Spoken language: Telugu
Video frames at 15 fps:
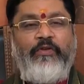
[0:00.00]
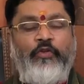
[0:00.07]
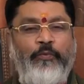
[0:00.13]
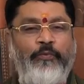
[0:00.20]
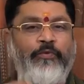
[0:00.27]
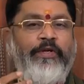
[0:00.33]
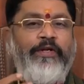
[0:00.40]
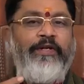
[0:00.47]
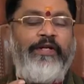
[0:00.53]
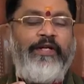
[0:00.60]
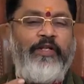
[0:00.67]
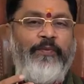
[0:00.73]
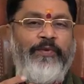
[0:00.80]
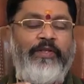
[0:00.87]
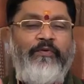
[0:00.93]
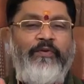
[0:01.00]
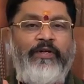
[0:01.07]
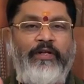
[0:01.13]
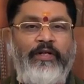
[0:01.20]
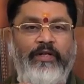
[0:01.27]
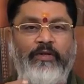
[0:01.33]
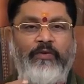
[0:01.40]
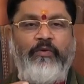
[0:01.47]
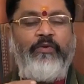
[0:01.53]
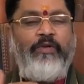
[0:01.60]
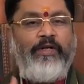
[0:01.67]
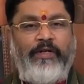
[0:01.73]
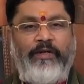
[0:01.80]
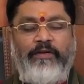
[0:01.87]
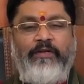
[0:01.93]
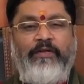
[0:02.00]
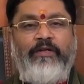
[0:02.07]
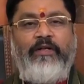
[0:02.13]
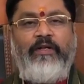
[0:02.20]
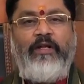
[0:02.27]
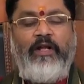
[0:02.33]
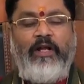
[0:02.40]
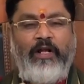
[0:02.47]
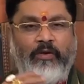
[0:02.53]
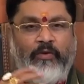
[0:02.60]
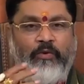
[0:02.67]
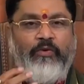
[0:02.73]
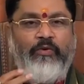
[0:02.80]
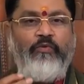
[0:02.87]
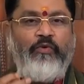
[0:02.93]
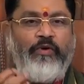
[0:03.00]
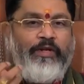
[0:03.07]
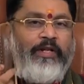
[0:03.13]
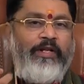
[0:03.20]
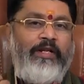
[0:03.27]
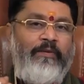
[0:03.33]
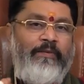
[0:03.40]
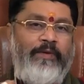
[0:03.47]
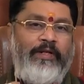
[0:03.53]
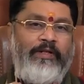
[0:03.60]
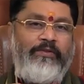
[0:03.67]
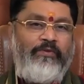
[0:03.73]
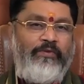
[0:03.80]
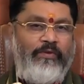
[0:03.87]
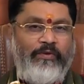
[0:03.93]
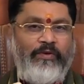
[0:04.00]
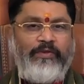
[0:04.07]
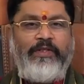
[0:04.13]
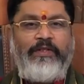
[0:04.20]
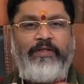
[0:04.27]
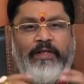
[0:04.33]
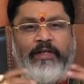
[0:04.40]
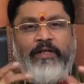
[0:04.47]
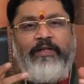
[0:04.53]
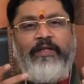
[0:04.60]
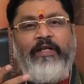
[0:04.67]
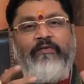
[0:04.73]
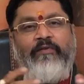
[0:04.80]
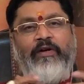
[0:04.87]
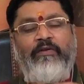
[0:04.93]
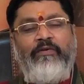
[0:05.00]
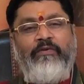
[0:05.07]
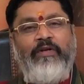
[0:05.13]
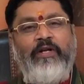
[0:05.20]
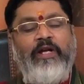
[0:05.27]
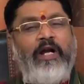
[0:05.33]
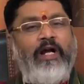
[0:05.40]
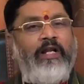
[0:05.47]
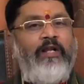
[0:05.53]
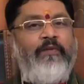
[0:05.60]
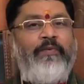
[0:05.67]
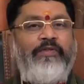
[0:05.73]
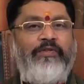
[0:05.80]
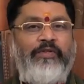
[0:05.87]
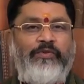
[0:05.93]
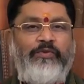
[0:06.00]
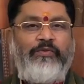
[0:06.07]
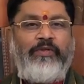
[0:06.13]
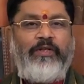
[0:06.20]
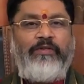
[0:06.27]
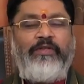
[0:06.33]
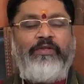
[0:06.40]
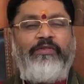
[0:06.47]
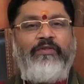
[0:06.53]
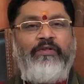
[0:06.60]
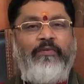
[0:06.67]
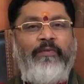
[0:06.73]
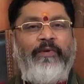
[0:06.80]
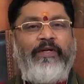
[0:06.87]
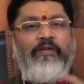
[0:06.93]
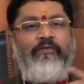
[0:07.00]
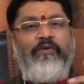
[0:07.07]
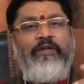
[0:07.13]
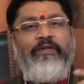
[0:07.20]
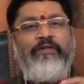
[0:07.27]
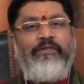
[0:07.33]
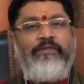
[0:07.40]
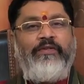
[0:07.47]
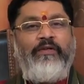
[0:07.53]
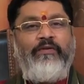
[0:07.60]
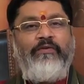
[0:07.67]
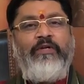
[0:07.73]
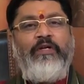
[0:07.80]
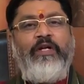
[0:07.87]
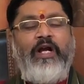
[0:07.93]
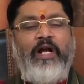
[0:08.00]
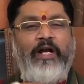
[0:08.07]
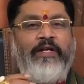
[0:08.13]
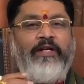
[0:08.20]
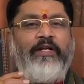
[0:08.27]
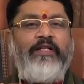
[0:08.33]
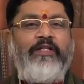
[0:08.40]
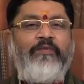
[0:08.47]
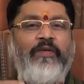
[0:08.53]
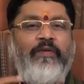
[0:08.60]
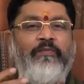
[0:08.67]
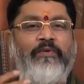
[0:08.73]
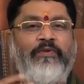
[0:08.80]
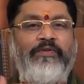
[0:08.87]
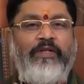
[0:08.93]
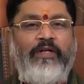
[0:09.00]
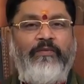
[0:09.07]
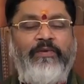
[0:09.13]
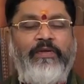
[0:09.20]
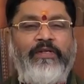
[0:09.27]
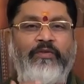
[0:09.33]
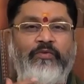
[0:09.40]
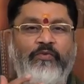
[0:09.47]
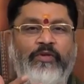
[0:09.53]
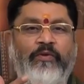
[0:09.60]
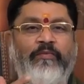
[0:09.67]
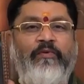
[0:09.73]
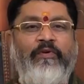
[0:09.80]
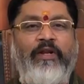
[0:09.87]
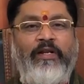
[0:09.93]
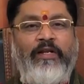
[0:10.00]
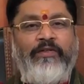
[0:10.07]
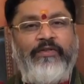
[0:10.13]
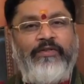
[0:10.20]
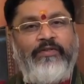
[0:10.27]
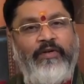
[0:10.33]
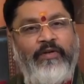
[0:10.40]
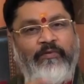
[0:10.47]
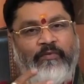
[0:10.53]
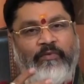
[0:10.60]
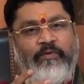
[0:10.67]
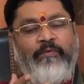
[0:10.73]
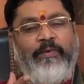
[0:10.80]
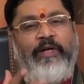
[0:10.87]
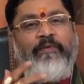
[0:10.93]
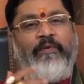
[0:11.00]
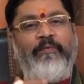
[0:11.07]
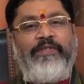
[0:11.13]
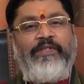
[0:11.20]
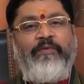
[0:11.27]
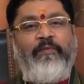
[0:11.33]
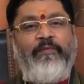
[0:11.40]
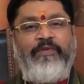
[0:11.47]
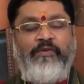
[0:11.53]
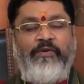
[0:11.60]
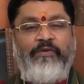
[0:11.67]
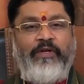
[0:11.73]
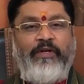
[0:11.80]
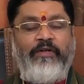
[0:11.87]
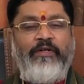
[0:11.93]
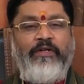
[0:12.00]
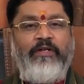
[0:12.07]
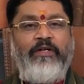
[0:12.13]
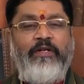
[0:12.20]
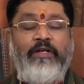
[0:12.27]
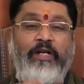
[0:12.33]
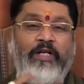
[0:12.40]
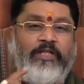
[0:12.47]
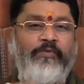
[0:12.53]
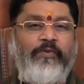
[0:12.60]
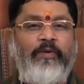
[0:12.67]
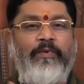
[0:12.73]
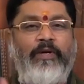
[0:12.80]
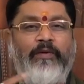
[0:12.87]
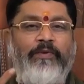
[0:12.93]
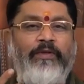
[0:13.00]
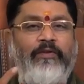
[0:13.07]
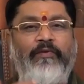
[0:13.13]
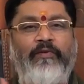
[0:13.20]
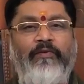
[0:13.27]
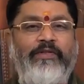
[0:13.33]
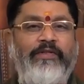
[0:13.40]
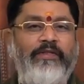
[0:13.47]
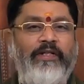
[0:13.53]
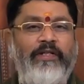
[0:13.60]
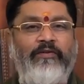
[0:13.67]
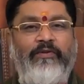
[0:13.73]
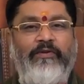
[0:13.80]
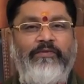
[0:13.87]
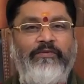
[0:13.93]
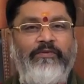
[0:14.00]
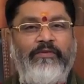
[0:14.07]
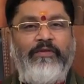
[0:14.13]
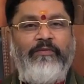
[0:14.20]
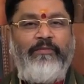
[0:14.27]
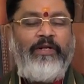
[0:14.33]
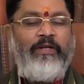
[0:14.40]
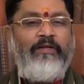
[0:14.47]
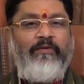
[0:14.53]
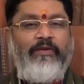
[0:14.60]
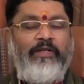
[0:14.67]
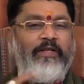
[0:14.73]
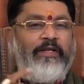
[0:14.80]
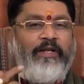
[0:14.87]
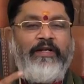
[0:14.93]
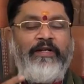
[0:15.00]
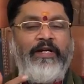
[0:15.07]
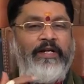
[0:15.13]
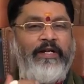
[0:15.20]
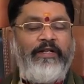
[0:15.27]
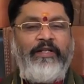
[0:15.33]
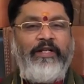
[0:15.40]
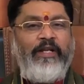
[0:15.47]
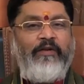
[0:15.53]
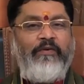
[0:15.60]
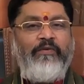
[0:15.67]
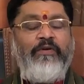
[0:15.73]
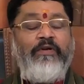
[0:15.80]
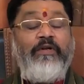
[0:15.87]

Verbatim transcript: తొమ్మిదో ఇంటికి అధిపతి ఎవరంటే గురుడు అక్కడ ఆ గురుడు ఓనర్ కాబట్టి చూడండి ఒకసారి టెండర్ దిగిన వాళ్ళు అల్లరి పని చేస్తుంటారు చేస్తుంటప్పుడు పక్కింటి వాడు ఏం చేస్తాడు ఆ ఇంటి యజమాని పిలుస్తాడు పిలిచి చూడరు మీ వాడు అల్లరి చేస్తున్నాడు ముందు బయట పంపిస్తా పంపించామంటాడు యజమాని మాట మాత్రం వినవలసిందే కదా వాడు పిల్లలు ఎవరైతే టెన్ ఇంటికి దిగారో